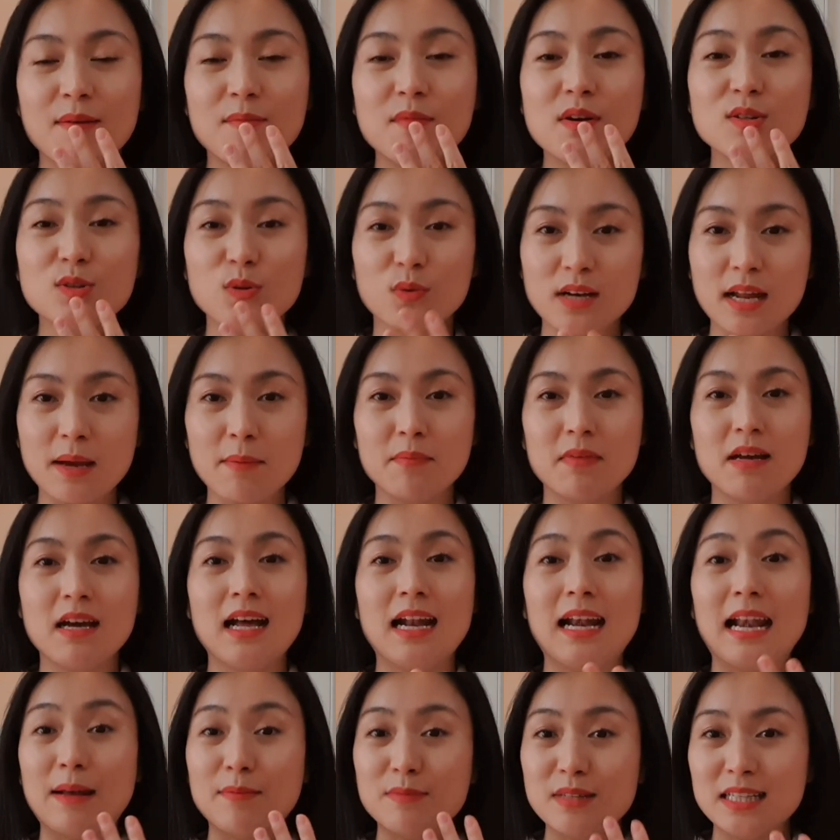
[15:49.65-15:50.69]
Bước số năm,
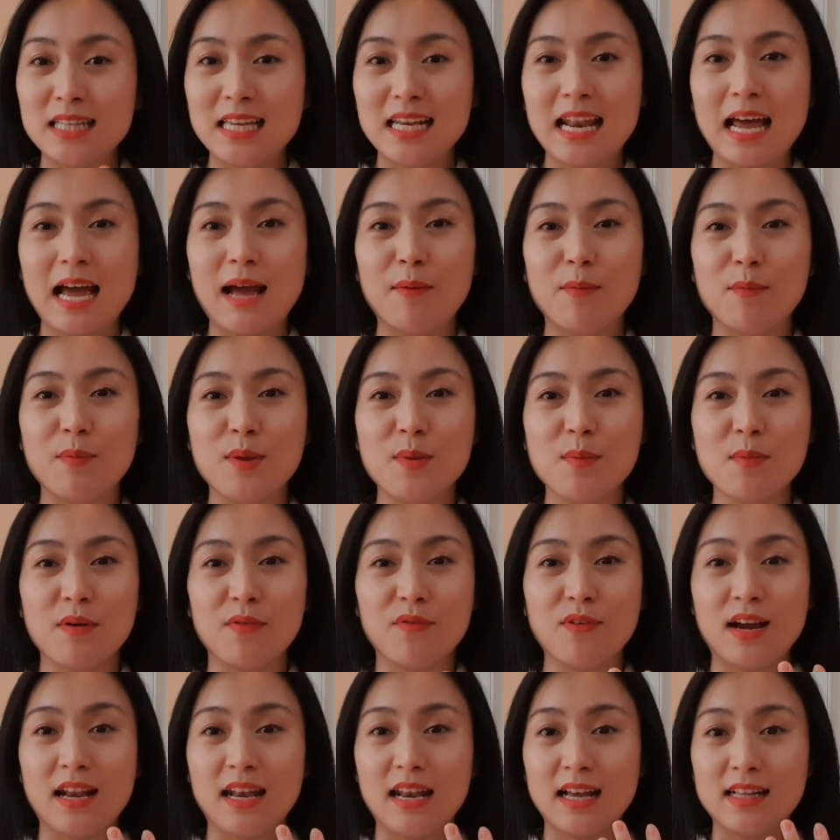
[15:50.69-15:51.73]
làm gì thì làm nhưng mà
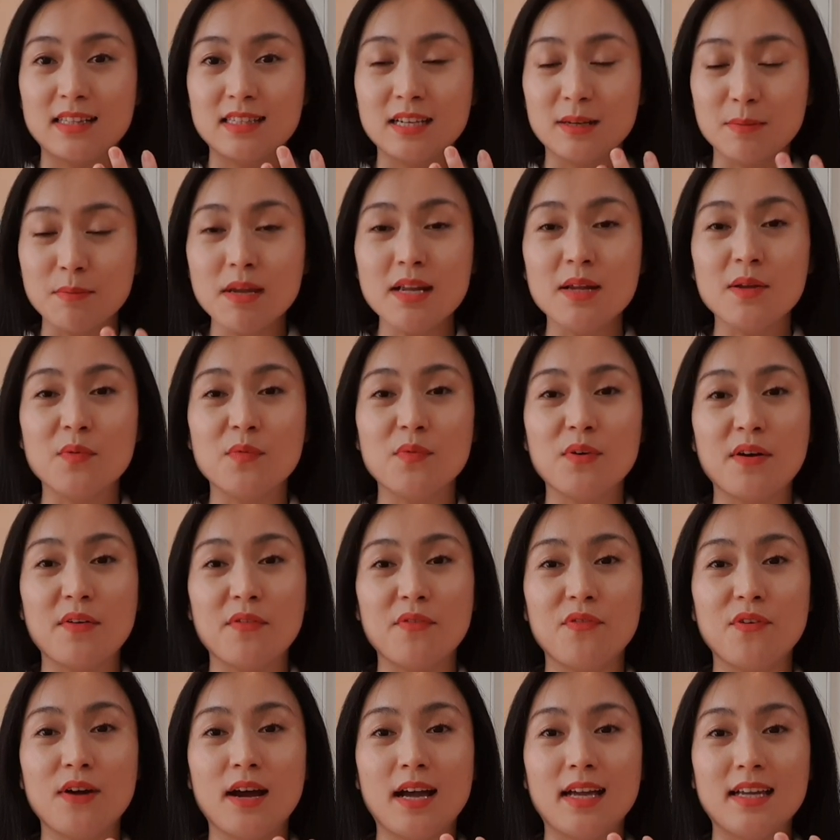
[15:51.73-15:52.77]
phải là chính mình và
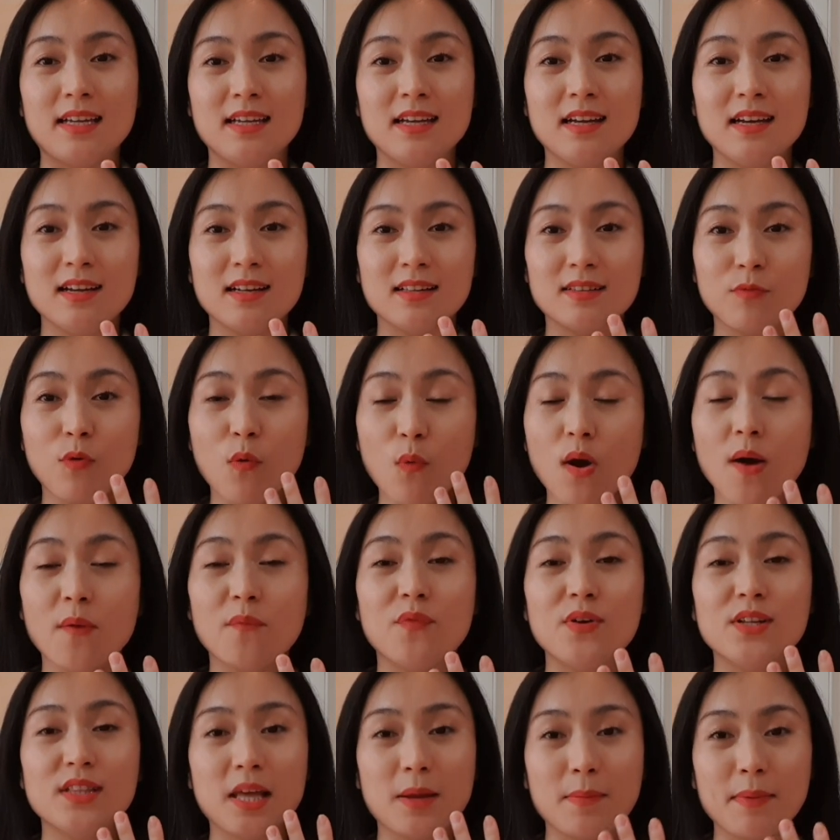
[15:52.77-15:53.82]
phải phù hợp
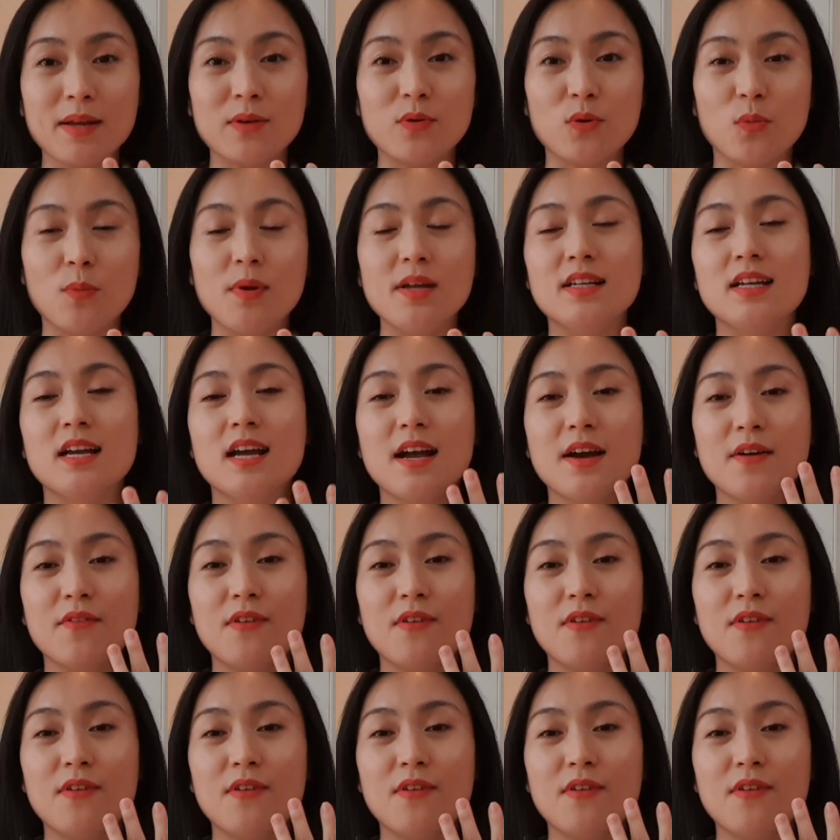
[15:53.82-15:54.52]
với thế mạnh của mình.